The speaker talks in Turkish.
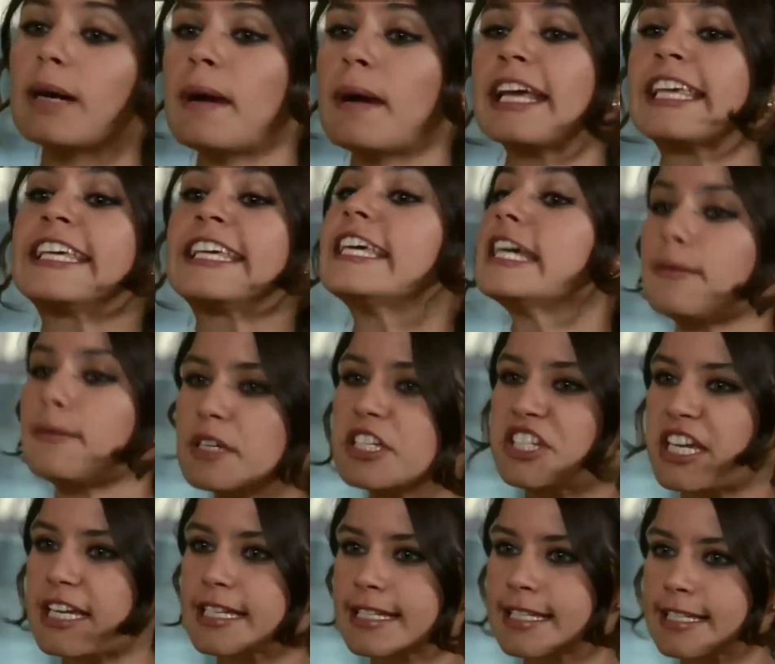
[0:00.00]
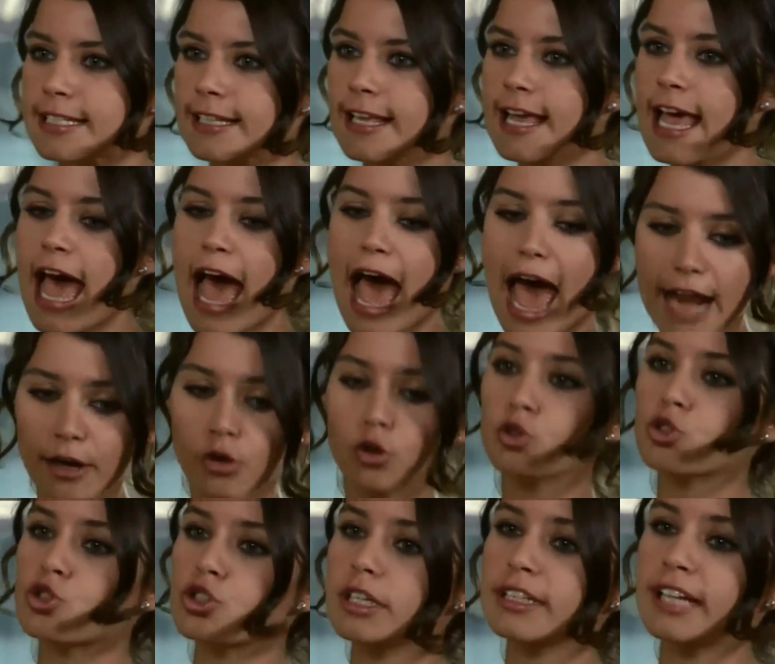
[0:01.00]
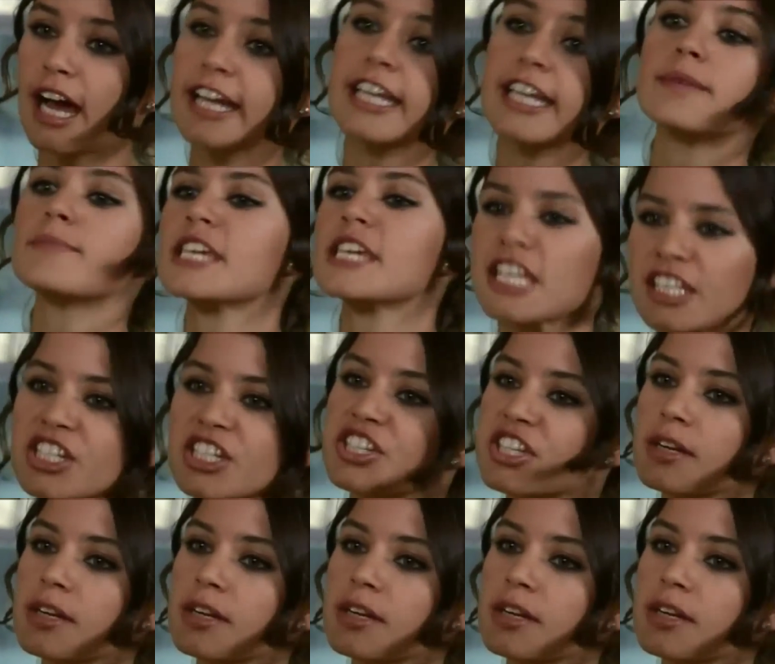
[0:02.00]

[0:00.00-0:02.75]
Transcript: odama girmeyeceksin. Her konuşulanı anneme